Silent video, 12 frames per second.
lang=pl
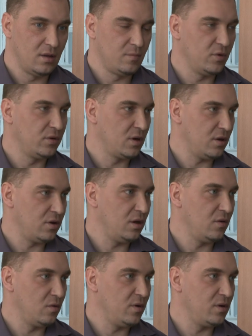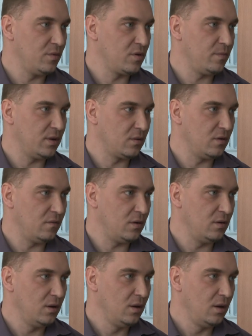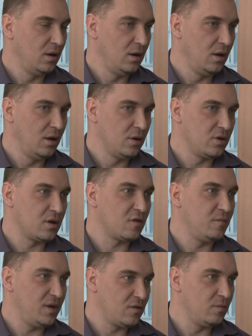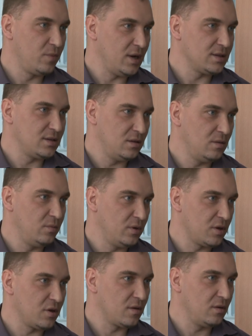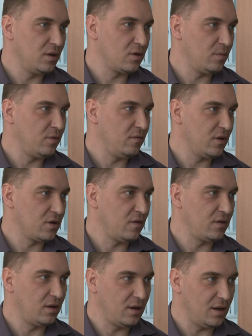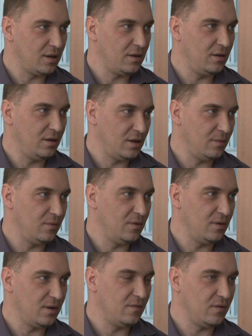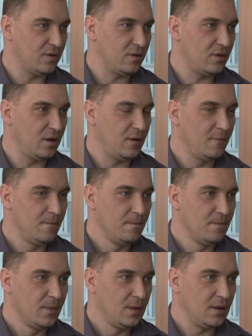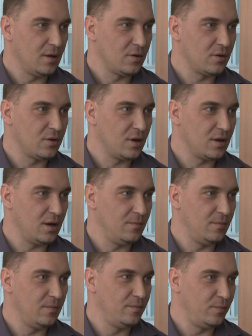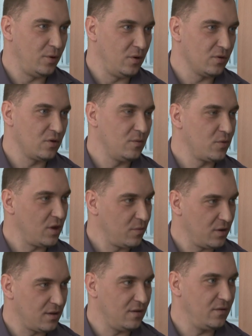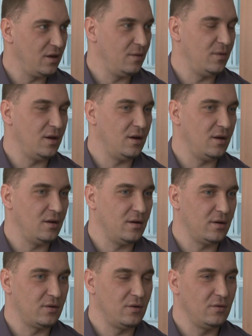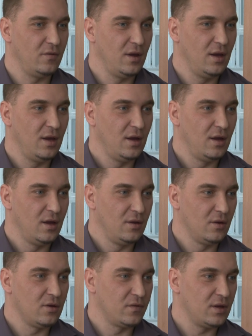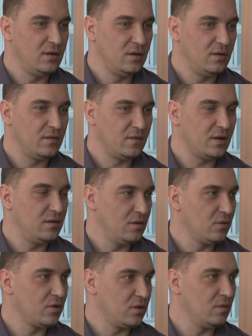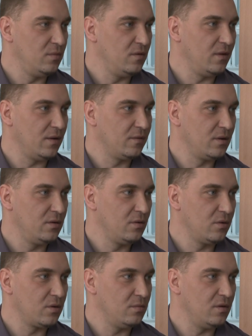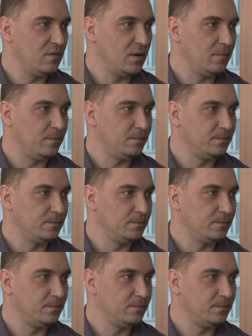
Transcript: e, spotyka się ich zupełnie przypadkowo, czy też w miejscu pracy, no bo ja często jeżdżę pod warszawskie teatry i tam, tam właśnie też czekam po czy przed przedstawieniem na aktorów, no to wtedy, wtedy różnie to bywa. Wtedy różnie bywa.